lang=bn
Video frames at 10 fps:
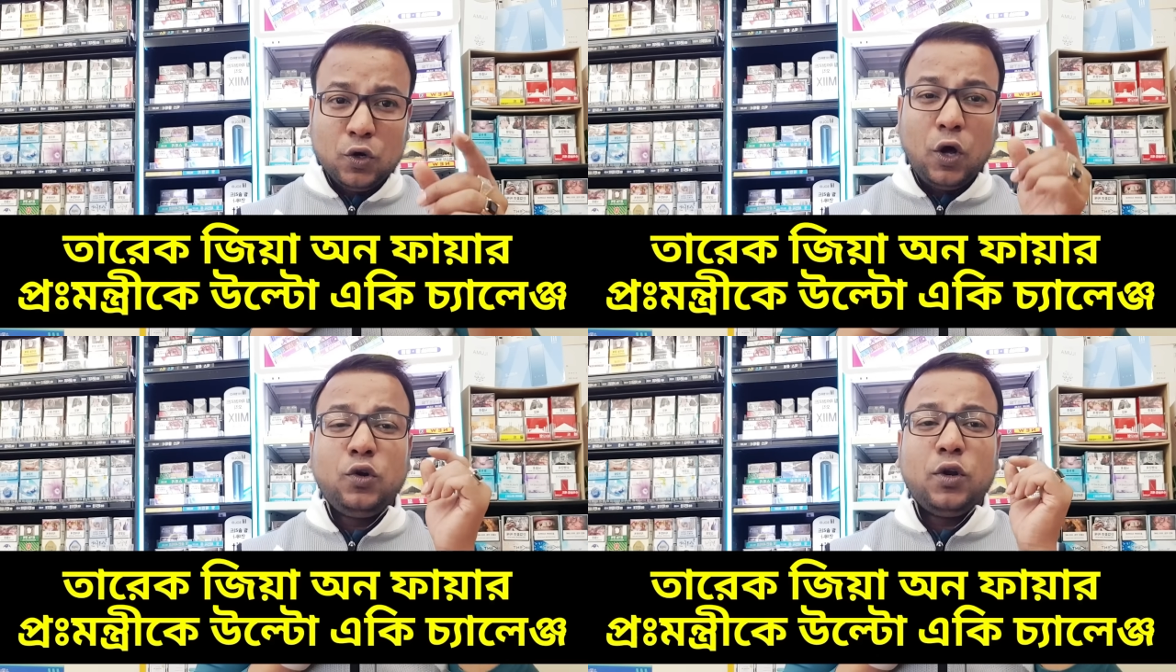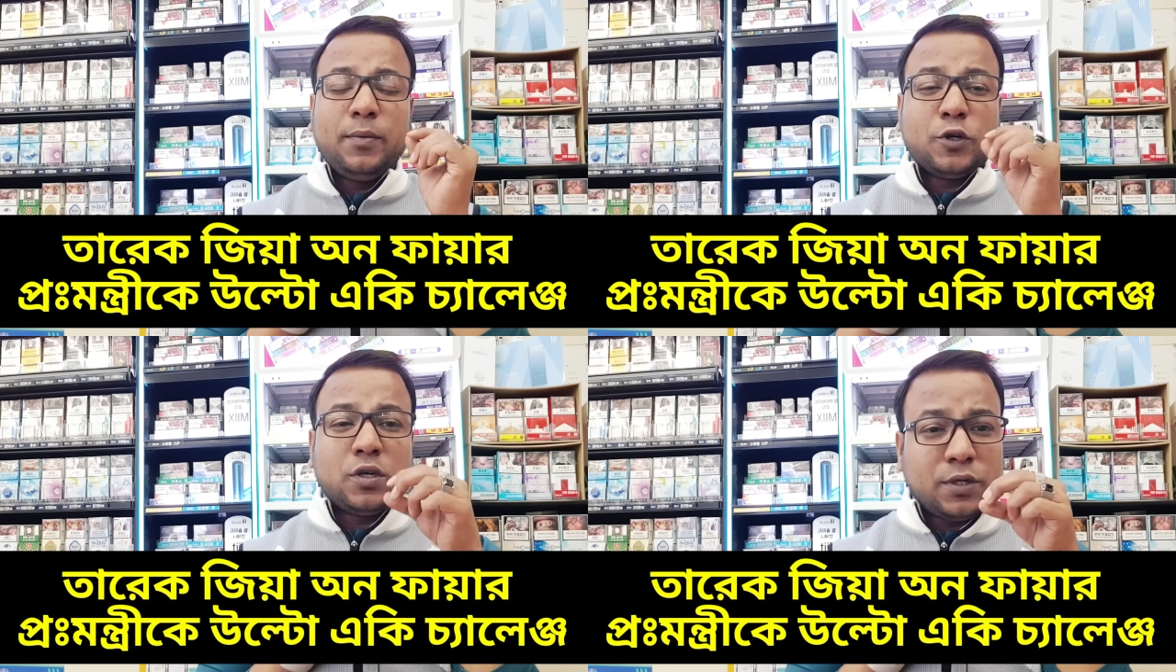
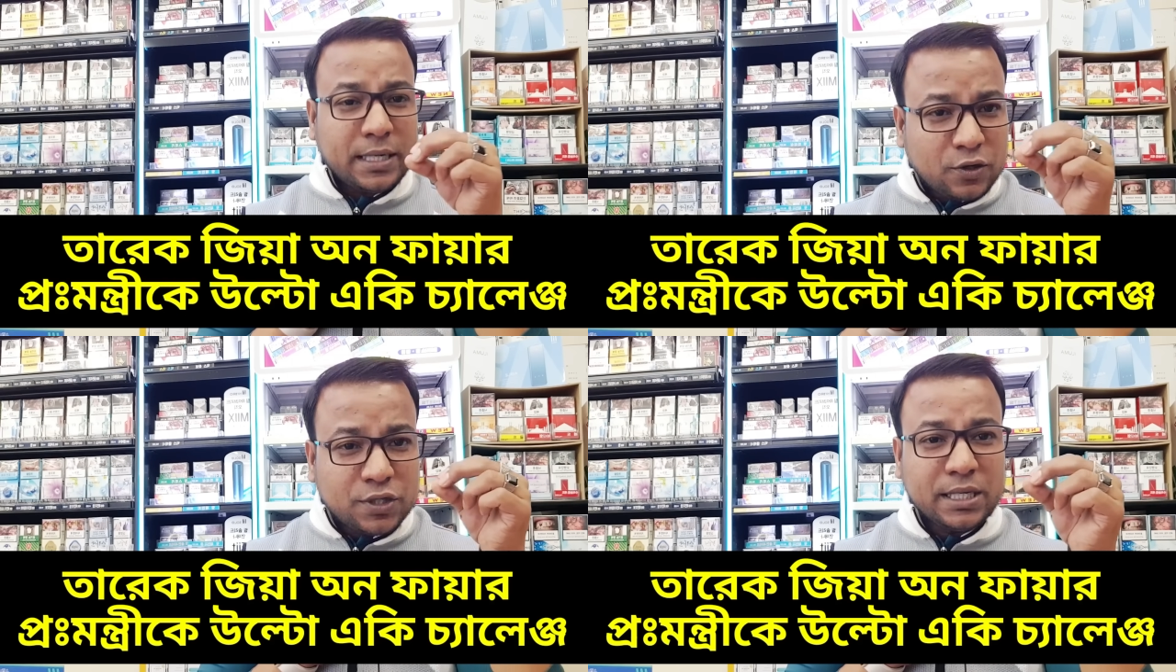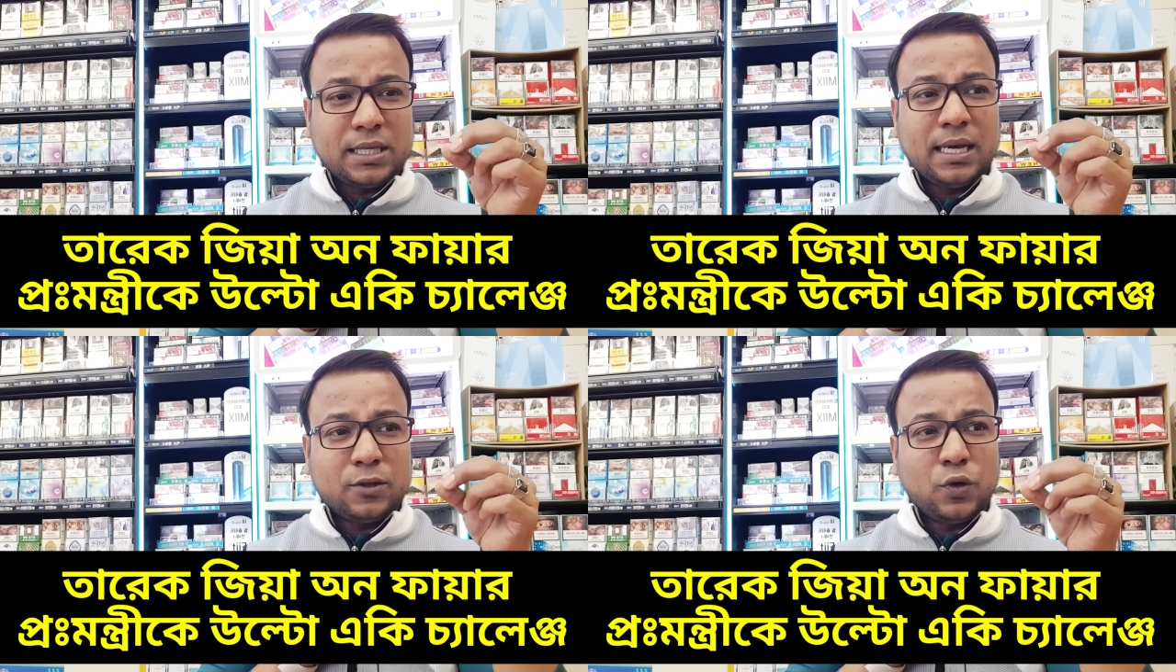লন্ডনে বসে বসে এখন
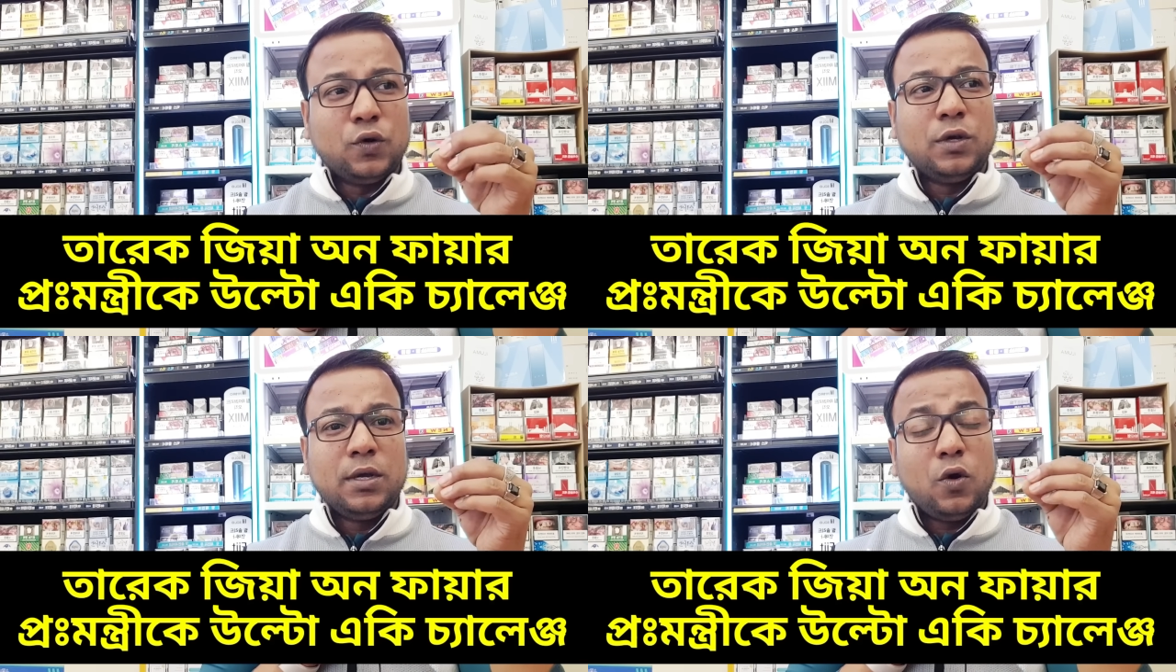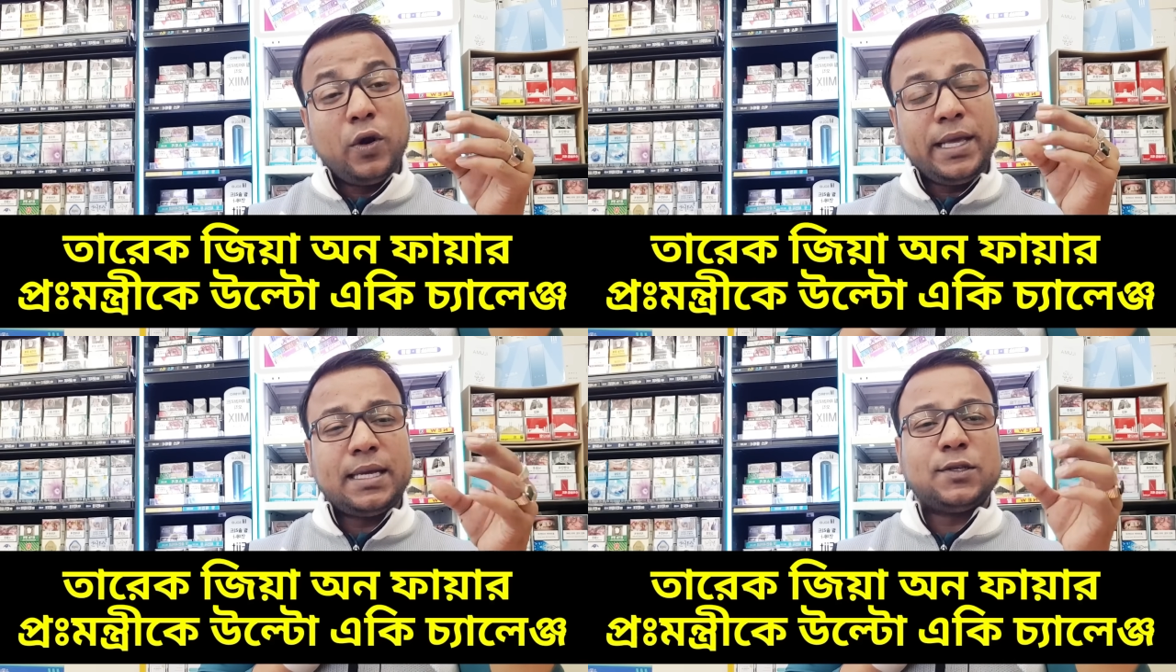শীতকাল তো
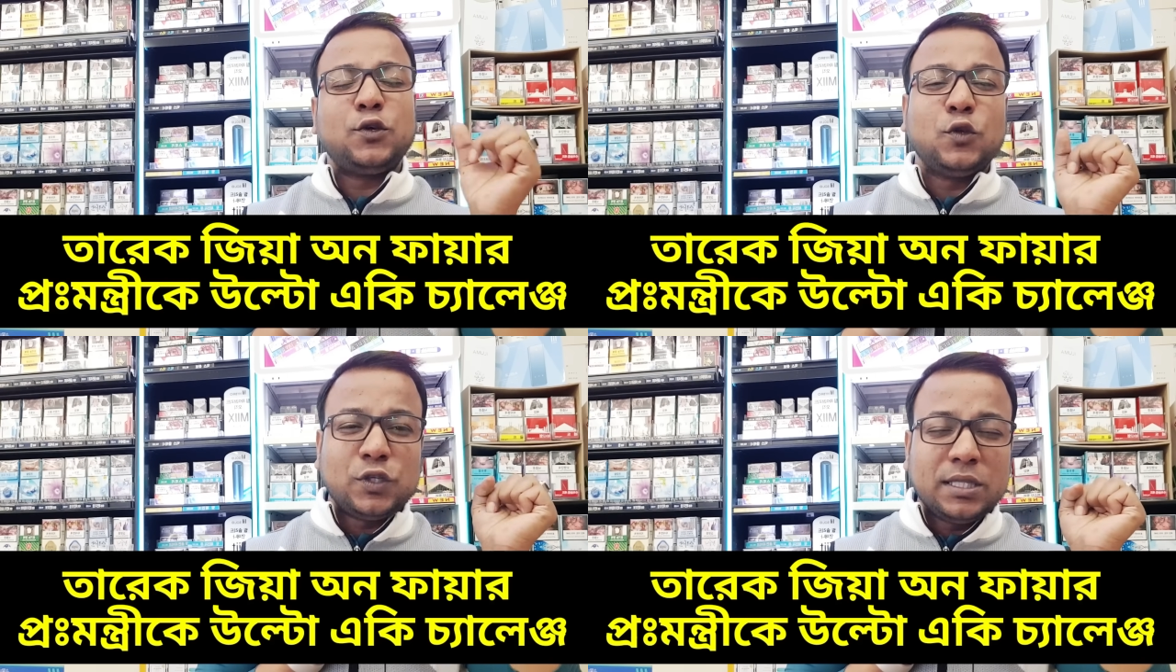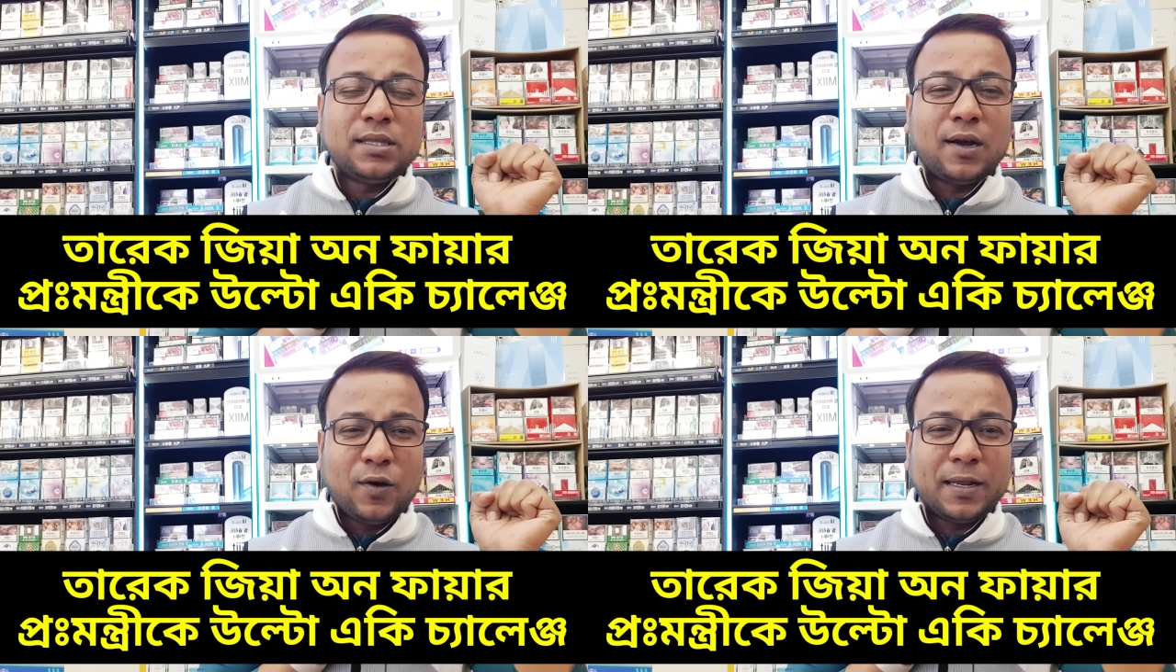অনেক কিছু কিন্তু
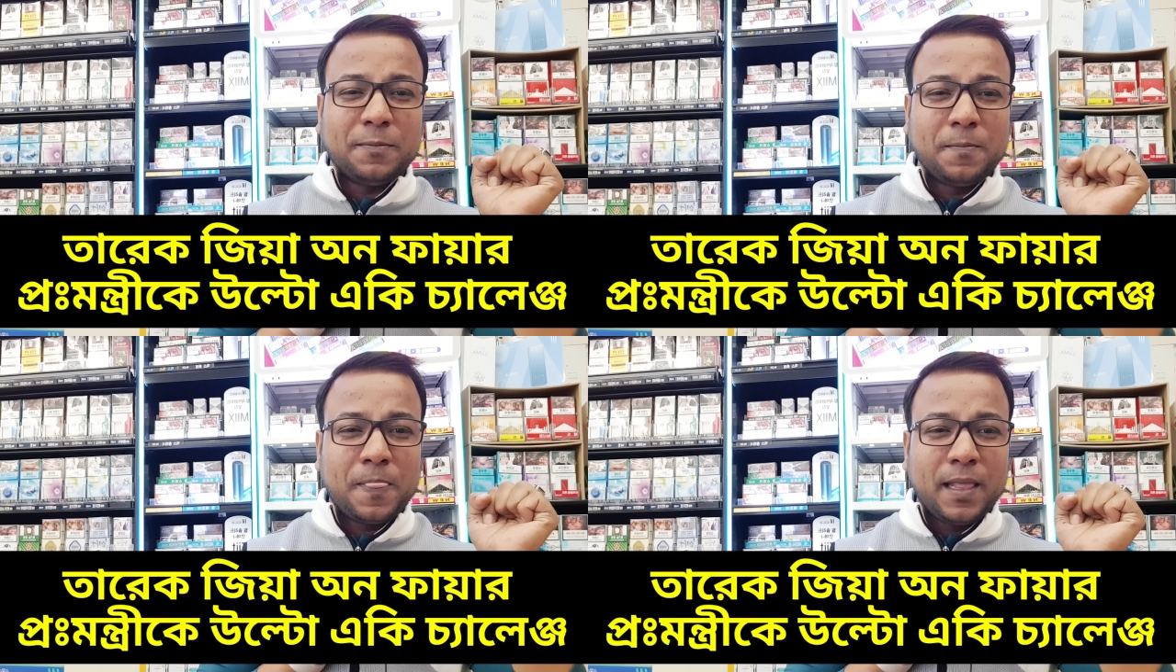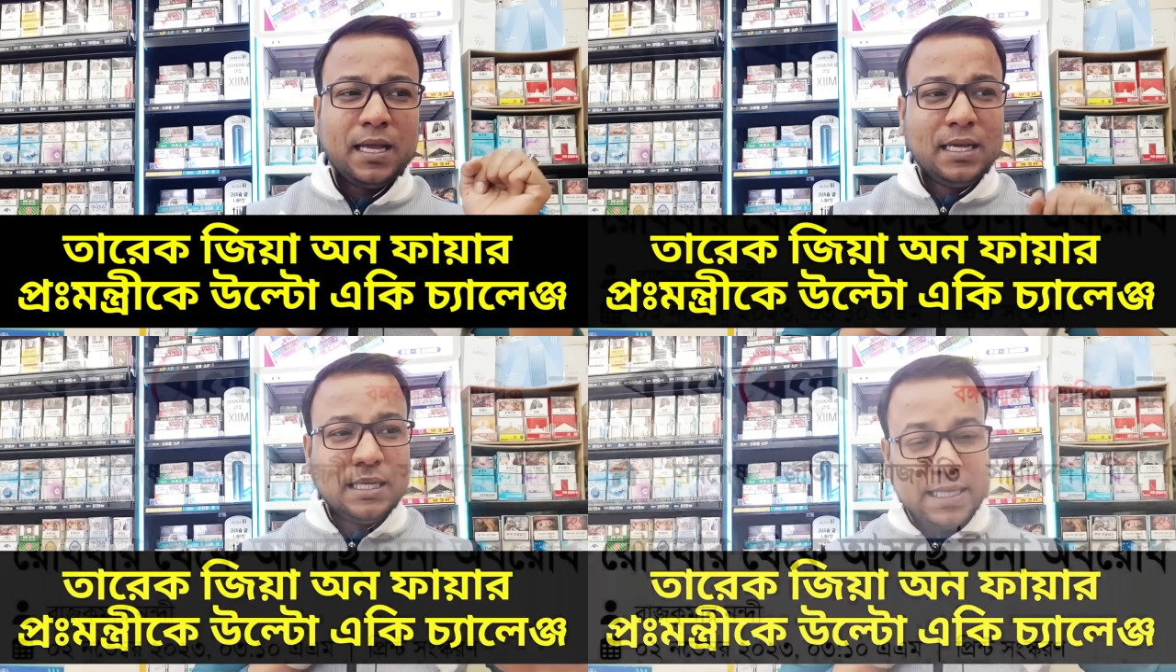চিন্তা করেন
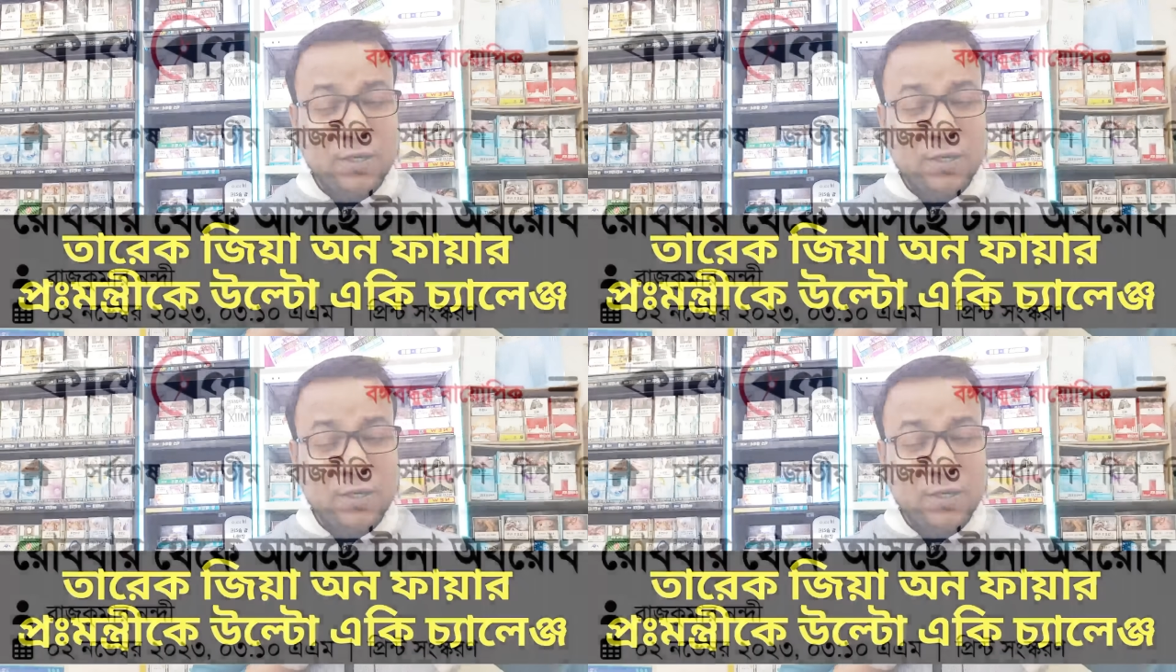যে